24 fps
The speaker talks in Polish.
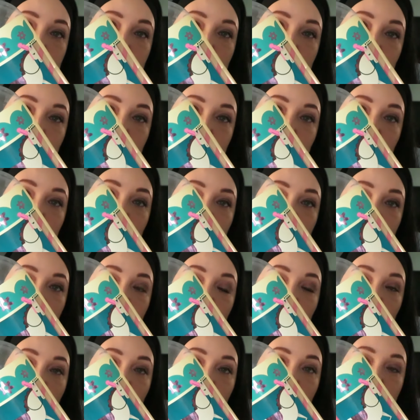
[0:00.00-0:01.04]
ten płyn
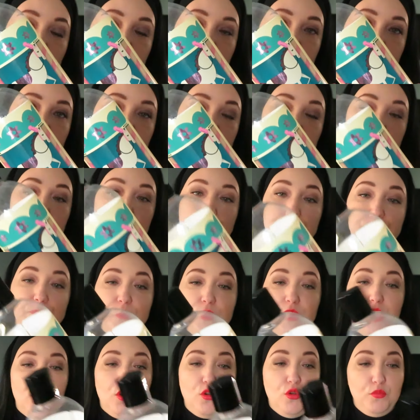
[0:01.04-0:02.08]
do,
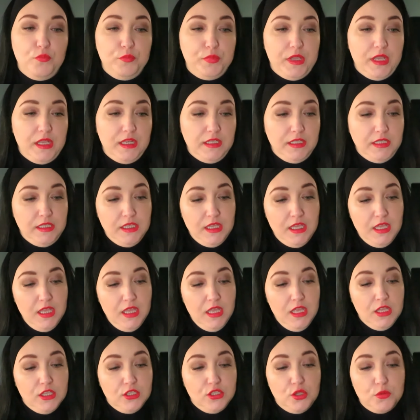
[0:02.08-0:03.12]
do kąpieli.
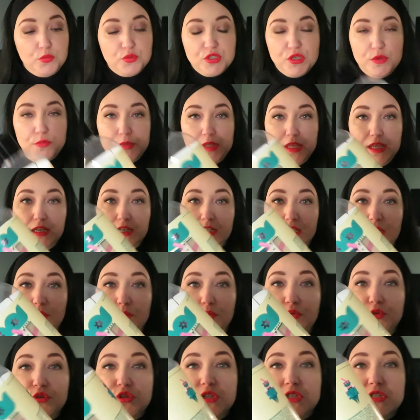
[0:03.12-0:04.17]
No przepiękny.
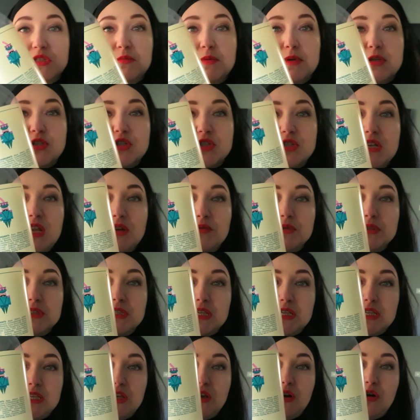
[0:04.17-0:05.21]
Później zobaczcie nawet
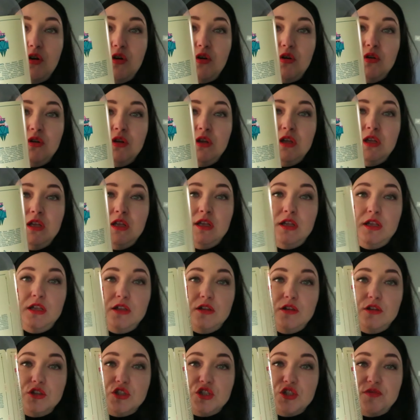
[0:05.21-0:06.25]
takie o
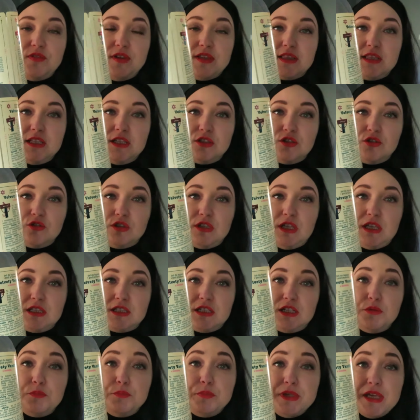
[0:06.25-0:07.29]
Świetne
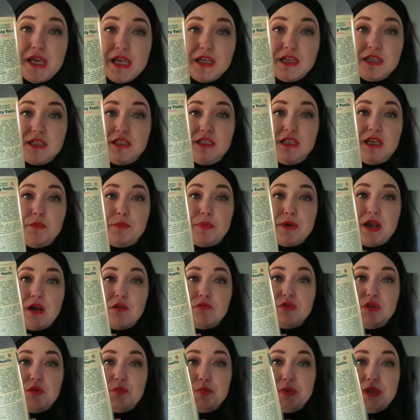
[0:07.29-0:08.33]
dodatki, pięknie,
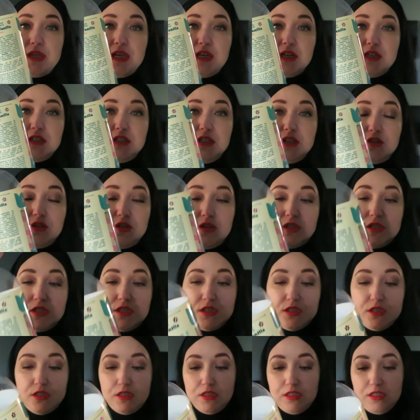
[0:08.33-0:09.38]
naprawdę pięknie to
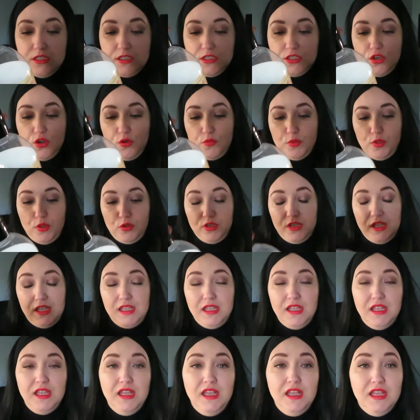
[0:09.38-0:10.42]
jest e, zrobione.
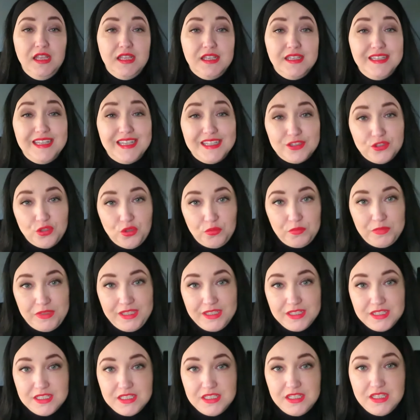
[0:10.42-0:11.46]

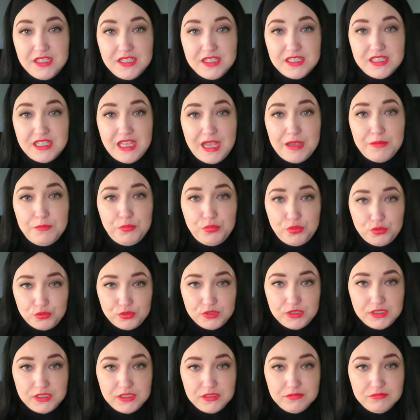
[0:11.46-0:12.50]
Natomiast sam
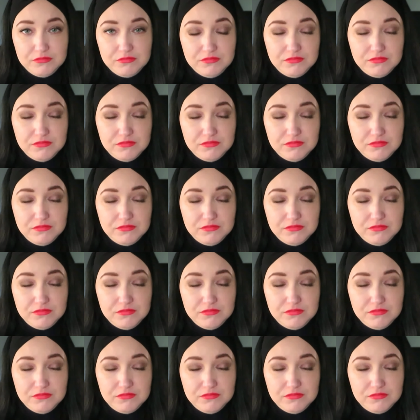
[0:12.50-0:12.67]
płyn